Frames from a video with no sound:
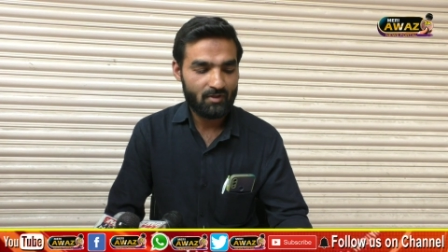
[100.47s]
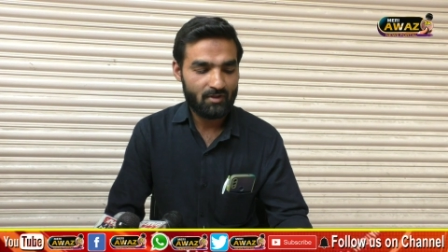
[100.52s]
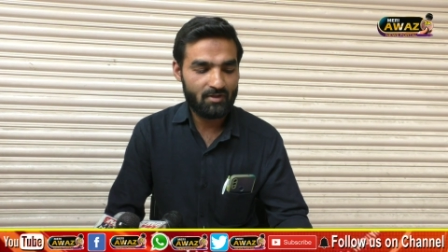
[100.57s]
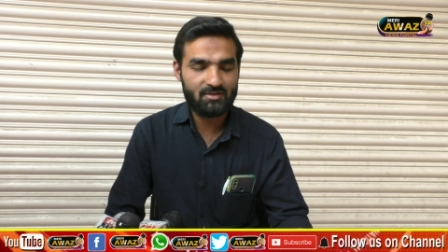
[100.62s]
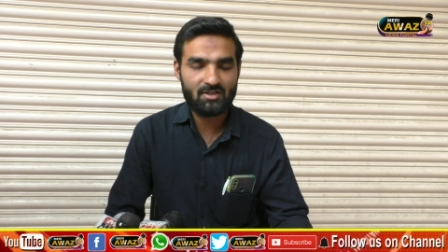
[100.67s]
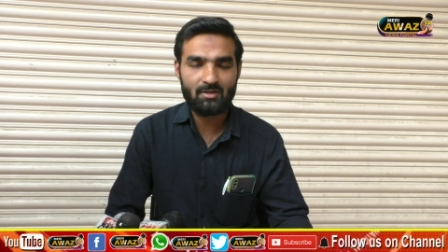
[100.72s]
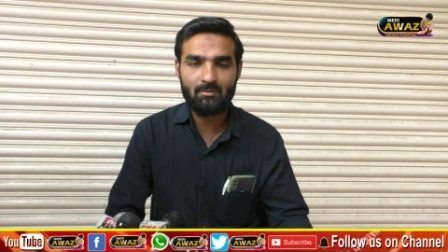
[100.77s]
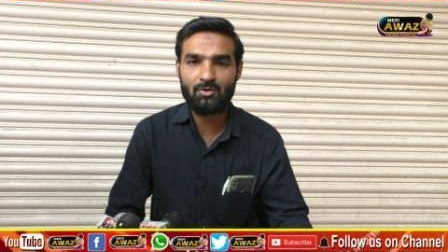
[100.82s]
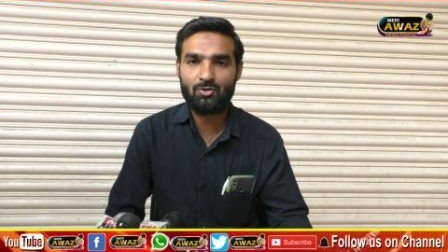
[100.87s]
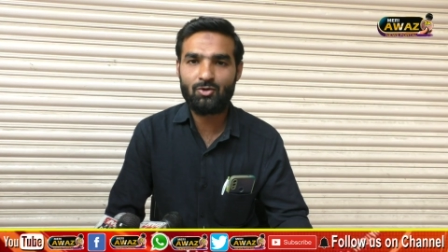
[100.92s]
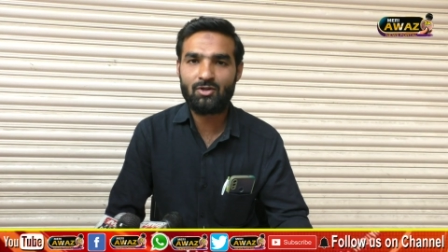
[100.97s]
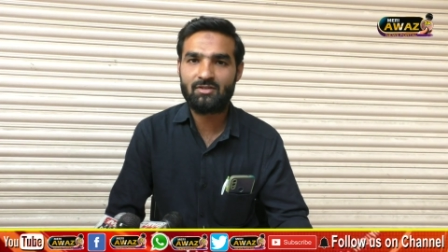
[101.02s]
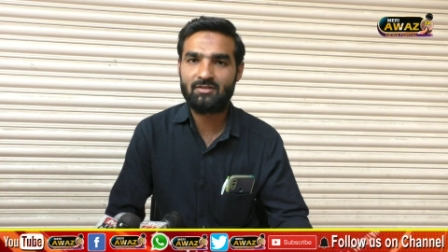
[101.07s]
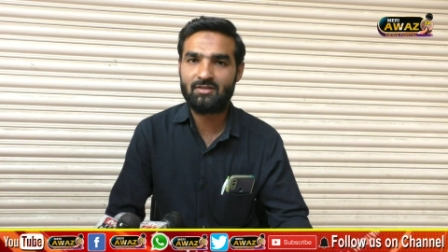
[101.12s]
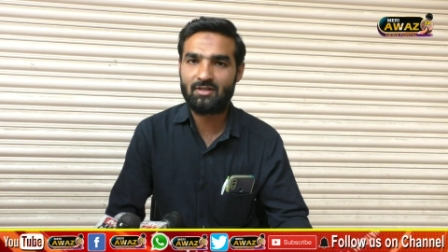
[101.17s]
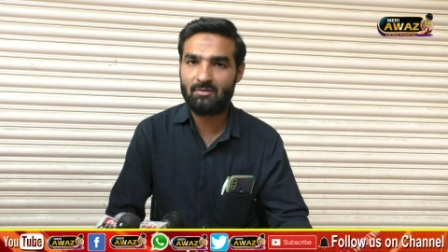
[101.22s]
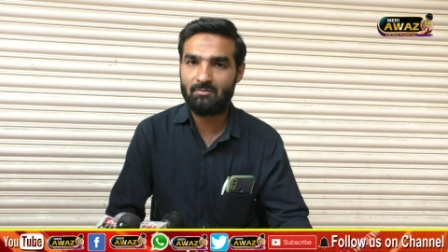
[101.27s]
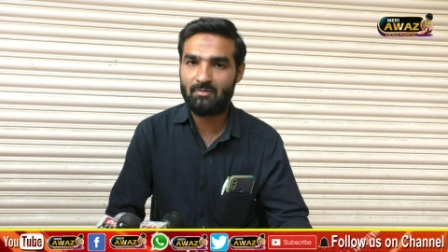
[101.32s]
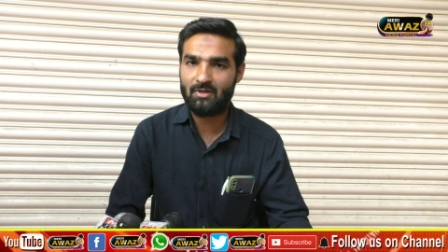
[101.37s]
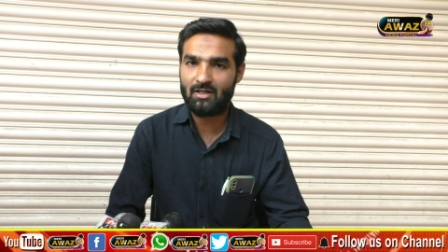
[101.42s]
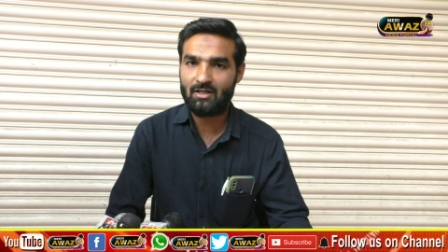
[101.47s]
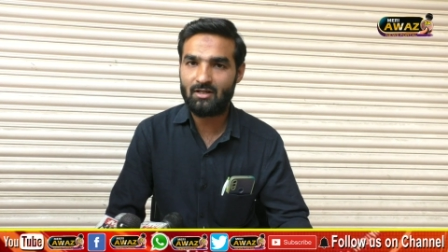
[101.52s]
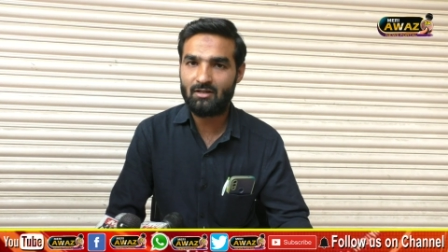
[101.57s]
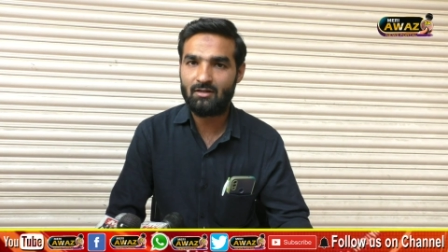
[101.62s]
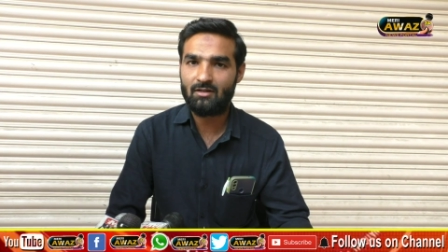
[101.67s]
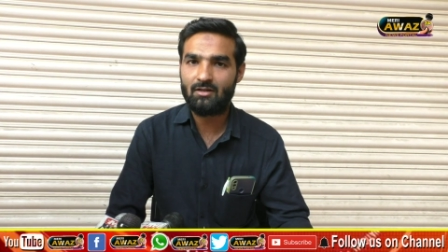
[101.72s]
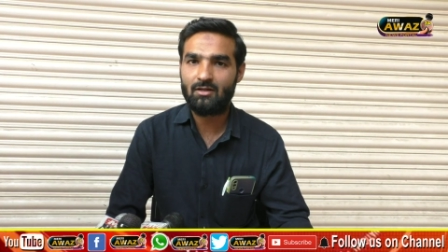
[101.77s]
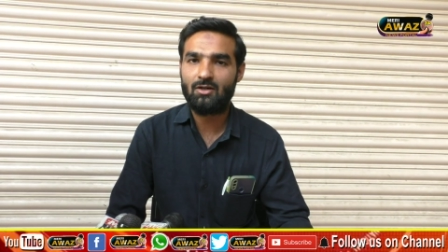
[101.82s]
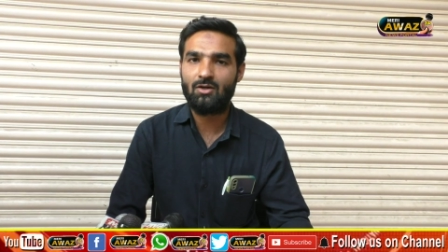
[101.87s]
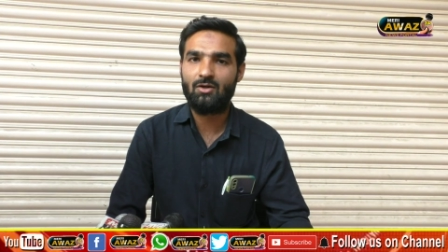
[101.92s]
इससे मैं दो हज़ार मिला
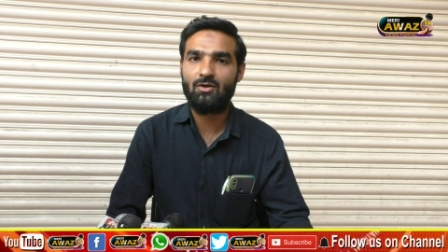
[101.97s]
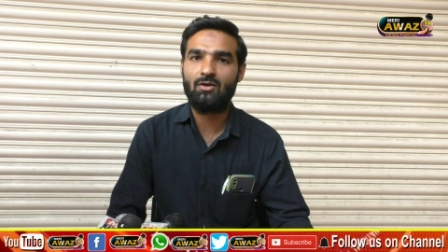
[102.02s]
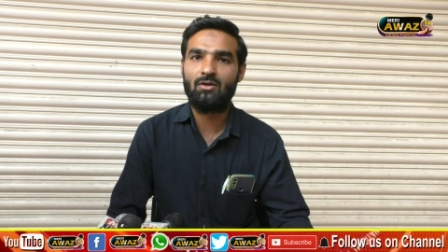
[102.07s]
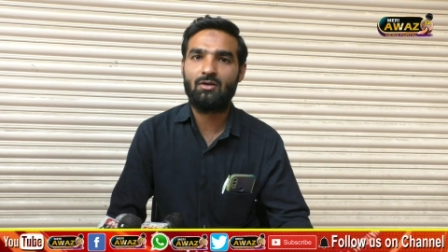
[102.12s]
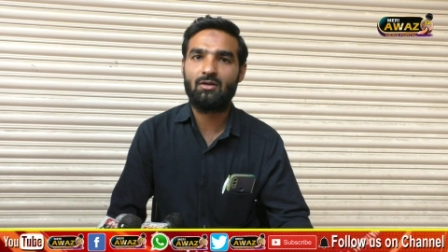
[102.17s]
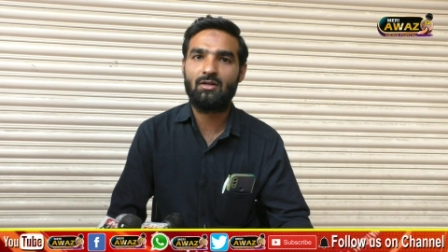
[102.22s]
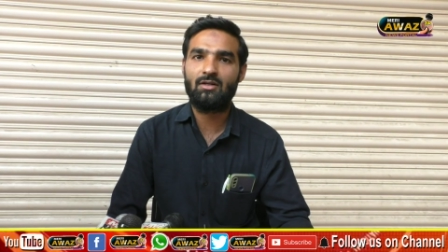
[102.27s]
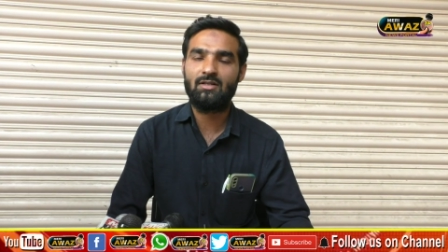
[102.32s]
और